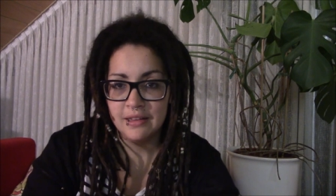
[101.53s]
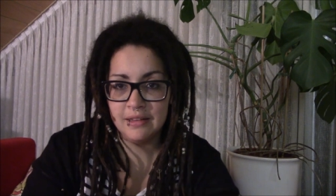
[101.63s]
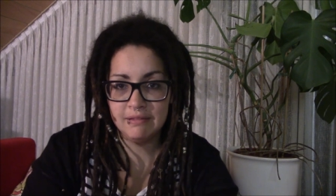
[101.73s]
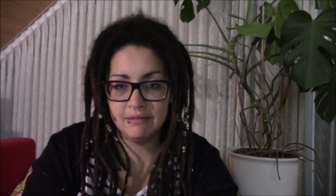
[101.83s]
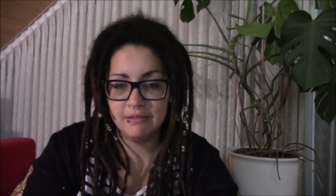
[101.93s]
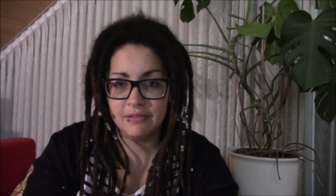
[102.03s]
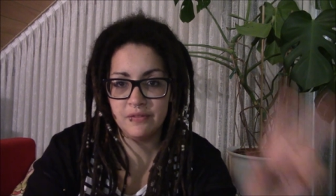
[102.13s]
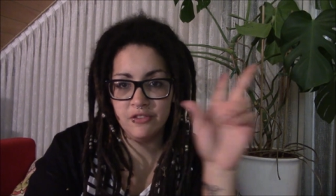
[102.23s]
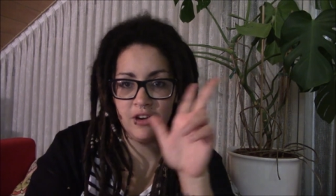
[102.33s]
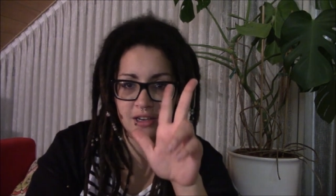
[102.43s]
So,
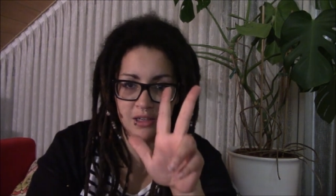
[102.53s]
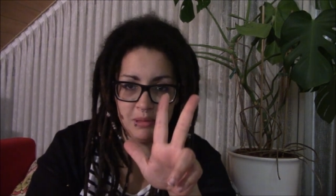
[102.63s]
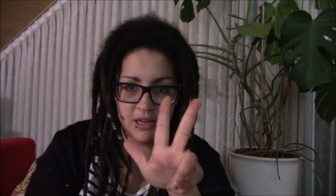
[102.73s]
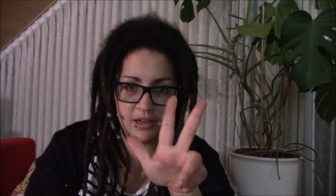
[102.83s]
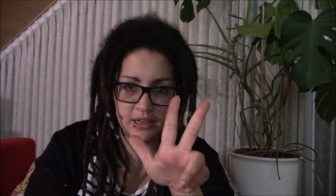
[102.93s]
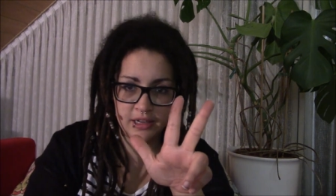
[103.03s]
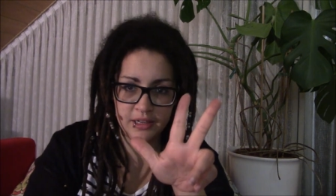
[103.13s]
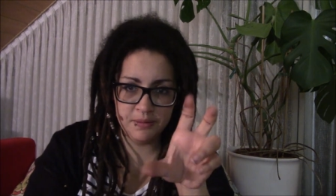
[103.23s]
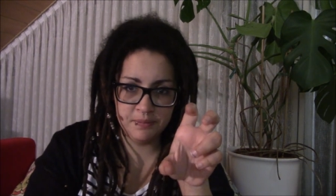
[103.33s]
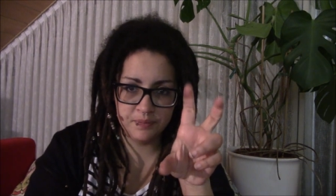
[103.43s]
Fakt Nummer 3.